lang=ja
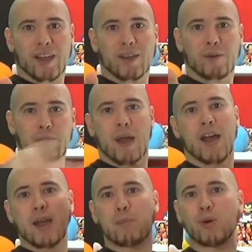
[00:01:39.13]

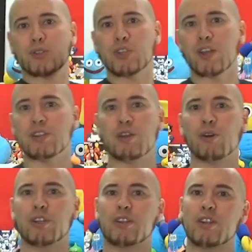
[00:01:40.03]
まあもうすでに日本
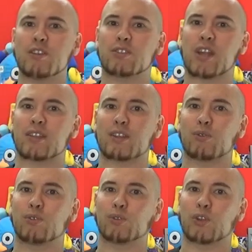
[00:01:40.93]
でリリースされたとい
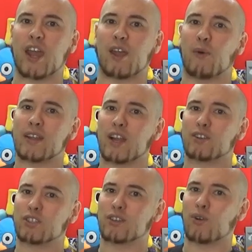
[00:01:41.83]
うことで、
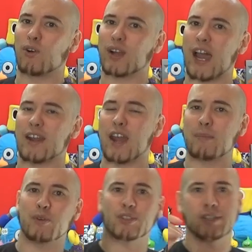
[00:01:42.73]
私今回
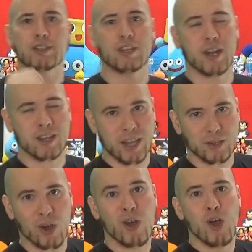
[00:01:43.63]
レビューさせていただきたい
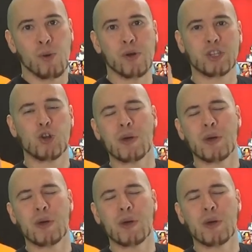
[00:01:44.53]
と思っておりま